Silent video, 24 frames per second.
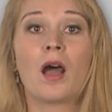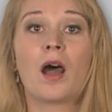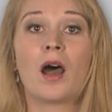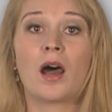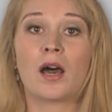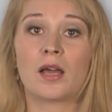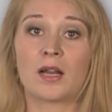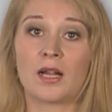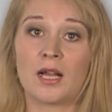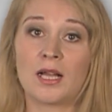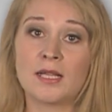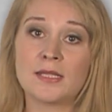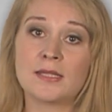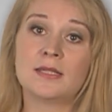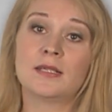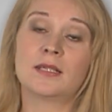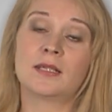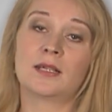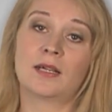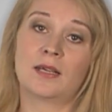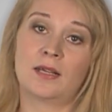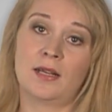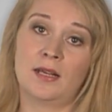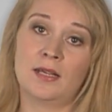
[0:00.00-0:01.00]
о разных
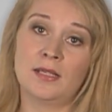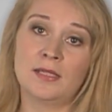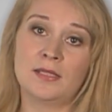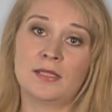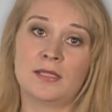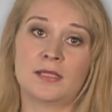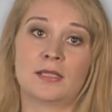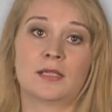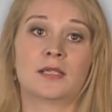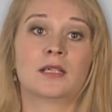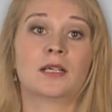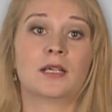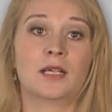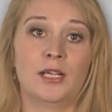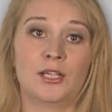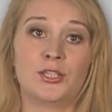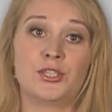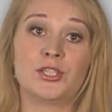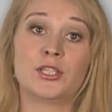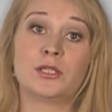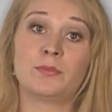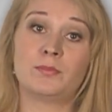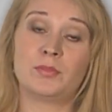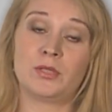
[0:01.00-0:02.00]
характерах
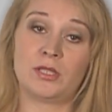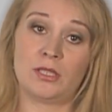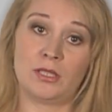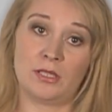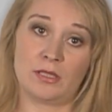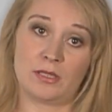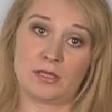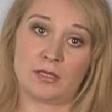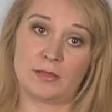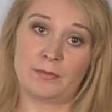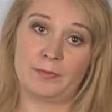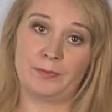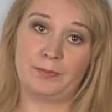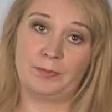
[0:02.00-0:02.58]
этих птиц.